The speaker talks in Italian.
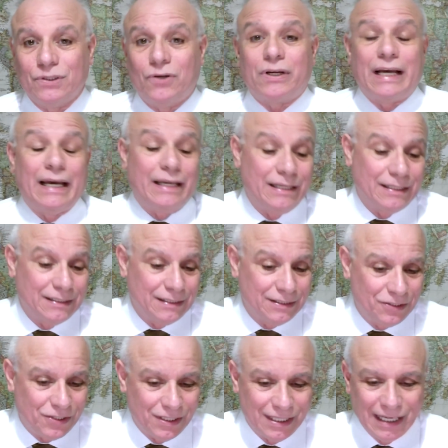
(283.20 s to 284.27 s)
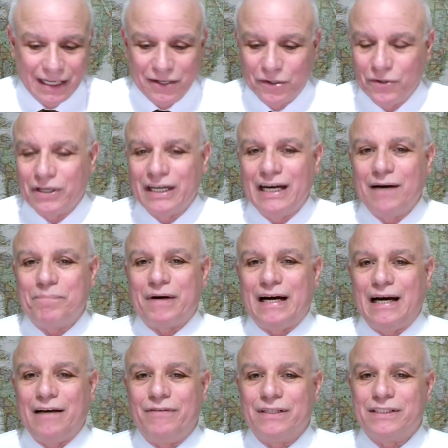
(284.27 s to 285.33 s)
Ok, ci dicono che la
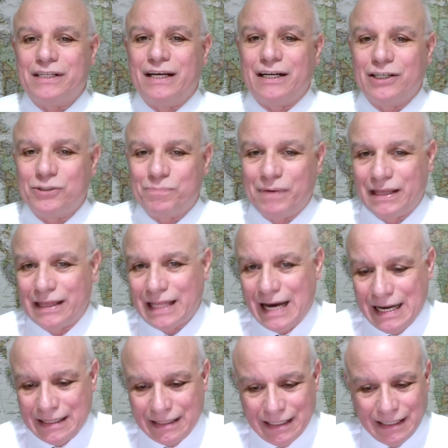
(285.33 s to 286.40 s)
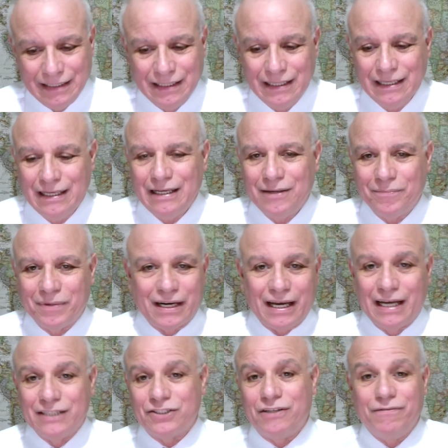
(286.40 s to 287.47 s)
privacy è rispettata,
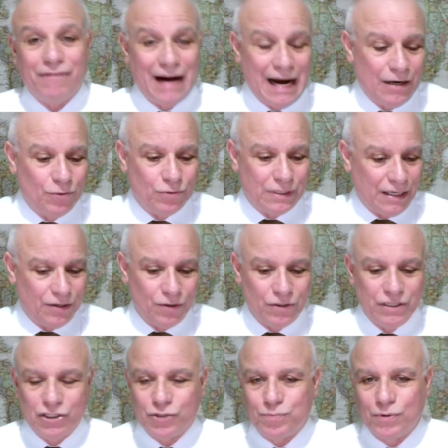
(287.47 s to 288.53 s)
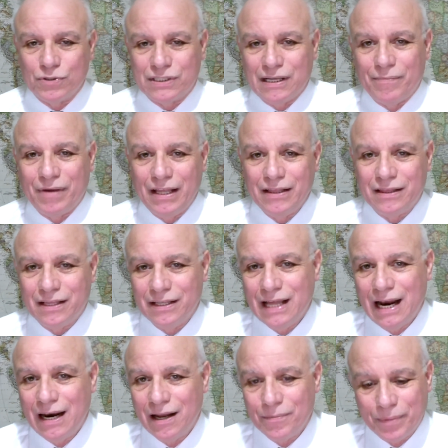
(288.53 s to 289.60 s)
perché si valutano gli spostamenti
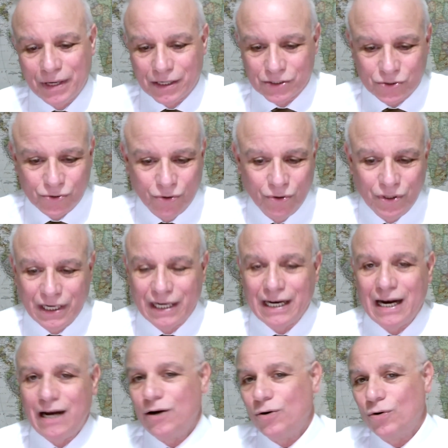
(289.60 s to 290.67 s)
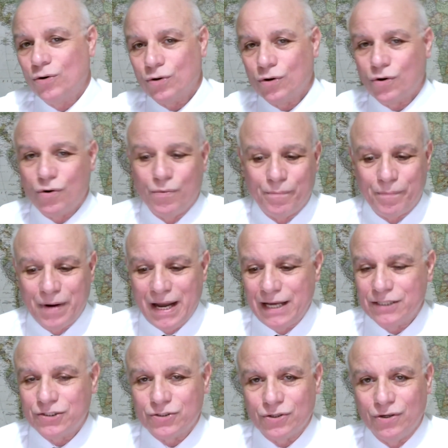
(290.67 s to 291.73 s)
delle persone nel loro
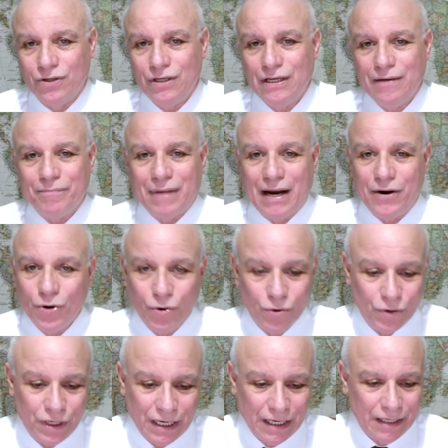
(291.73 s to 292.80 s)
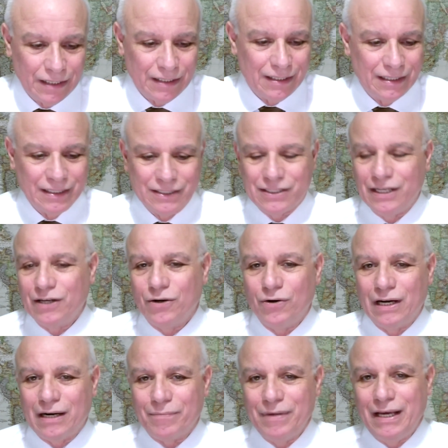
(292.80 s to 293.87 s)
complesso, ma non eh,
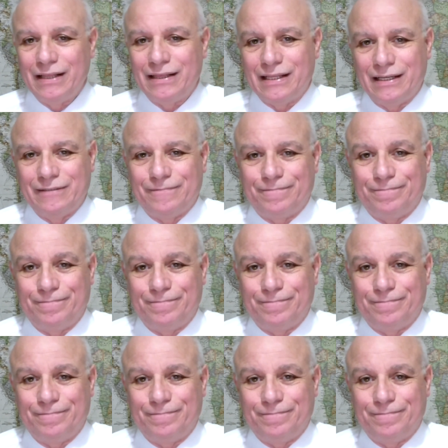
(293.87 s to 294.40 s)
singolarmente.